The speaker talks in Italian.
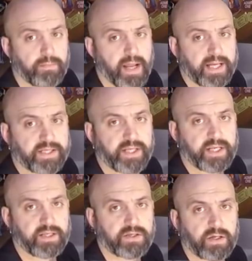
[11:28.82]
Black
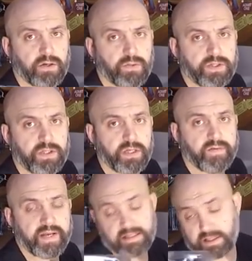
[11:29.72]
Series come si
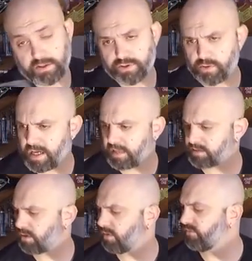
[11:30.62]
deve in realtà ne ho già
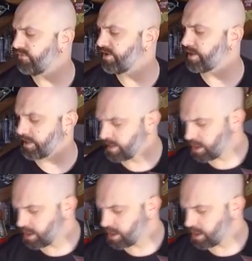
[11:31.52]
un'altra ho un fin